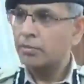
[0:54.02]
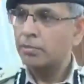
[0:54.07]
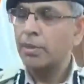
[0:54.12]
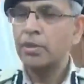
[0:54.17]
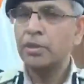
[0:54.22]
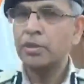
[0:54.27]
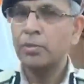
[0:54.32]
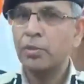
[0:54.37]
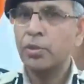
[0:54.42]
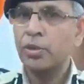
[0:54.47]

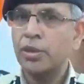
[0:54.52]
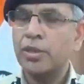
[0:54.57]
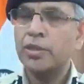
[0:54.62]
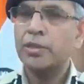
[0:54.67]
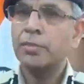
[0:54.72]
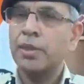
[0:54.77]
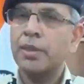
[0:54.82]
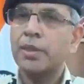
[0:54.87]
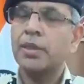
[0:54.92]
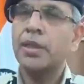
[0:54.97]
महत्वपूर्ण
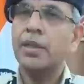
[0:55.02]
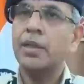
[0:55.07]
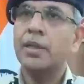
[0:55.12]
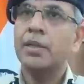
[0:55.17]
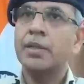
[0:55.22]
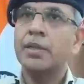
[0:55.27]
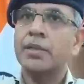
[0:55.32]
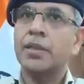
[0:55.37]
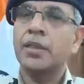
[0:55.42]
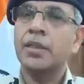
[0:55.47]
अरेंजमेंट है
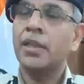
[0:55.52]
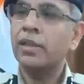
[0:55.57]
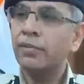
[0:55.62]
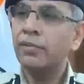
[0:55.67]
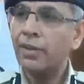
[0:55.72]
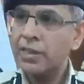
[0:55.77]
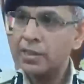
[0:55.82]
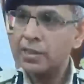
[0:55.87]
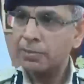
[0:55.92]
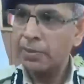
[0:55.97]
इसकी
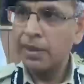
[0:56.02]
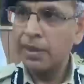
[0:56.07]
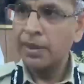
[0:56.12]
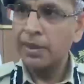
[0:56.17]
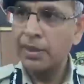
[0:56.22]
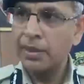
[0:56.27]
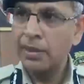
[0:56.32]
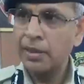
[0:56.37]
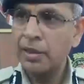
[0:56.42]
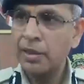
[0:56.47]
एडवांस
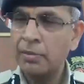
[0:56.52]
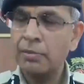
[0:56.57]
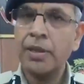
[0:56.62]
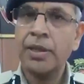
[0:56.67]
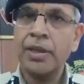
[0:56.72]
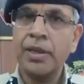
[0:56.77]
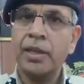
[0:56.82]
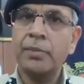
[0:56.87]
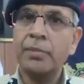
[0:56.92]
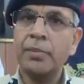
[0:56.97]
प्लानिंग लगभग
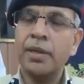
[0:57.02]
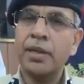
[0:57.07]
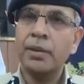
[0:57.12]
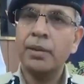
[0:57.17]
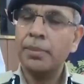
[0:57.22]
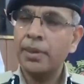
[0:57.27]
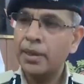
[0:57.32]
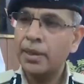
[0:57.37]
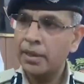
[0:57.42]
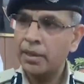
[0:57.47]
एक महीने
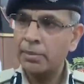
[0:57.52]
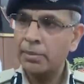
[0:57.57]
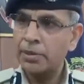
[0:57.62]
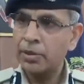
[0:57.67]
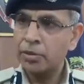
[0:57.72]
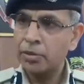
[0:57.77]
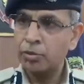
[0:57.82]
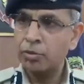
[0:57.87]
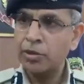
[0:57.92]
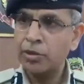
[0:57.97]
पहले हमने
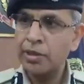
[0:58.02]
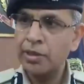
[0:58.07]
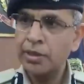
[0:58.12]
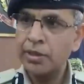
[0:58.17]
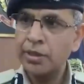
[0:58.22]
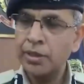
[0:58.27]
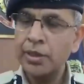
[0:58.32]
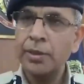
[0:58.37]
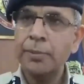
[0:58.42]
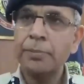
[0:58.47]
शुरू कर दी
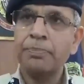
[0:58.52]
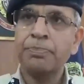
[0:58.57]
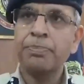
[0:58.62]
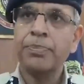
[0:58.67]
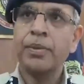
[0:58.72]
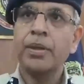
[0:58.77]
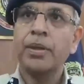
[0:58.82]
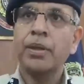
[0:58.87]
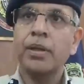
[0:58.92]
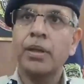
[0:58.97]
थी
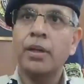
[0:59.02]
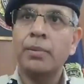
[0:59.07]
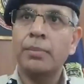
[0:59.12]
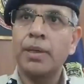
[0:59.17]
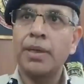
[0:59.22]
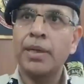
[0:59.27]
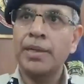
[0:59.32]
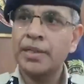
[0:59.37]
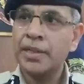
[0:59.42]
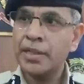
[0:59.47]

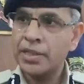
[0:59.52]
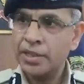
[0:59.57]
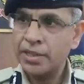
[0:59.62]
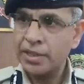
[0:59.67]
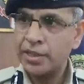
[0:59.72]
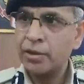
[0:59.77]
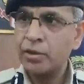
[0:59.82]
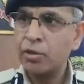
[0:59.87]
हमने इंटर स्टेट